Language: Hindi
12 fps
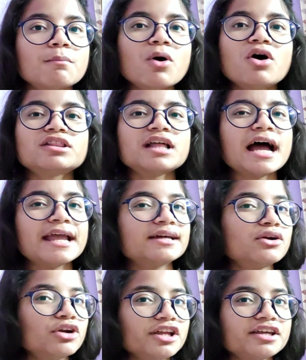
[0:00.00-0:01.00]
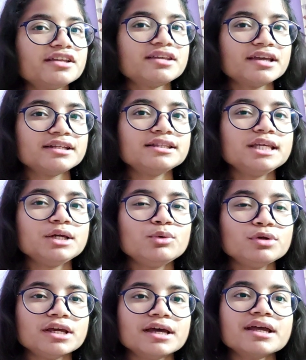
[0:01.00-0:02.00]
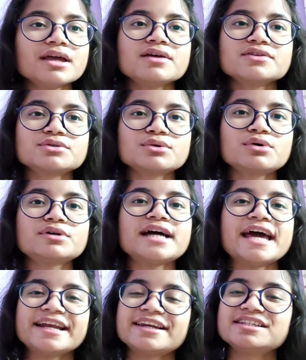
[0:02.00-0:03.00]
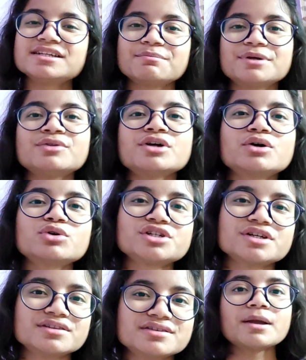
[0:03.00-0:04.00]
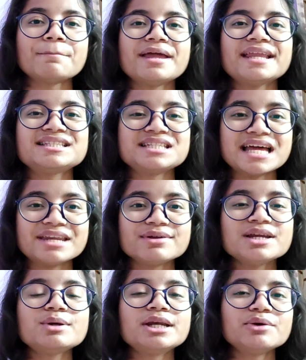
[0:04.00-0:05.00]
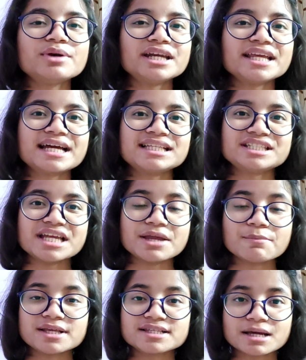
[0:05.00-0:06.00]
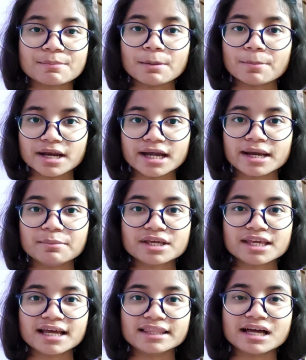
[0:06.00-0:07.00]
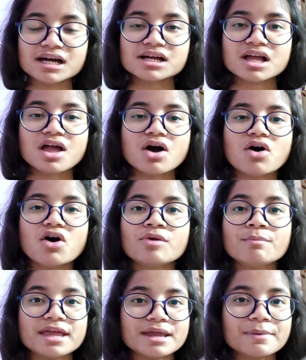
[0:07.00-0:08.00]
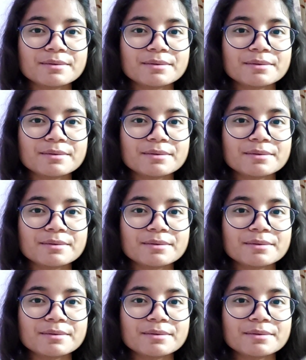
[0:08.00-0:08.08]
बहुत हायर ऑर्डर की थियरी दी हुई है सो डायरेक्टली जम्प इन टू द क्वेश्चन मैंने जनवरी 2020 का जेई मेन्स e का पेपर अटेम्प्ट किया था और मेरे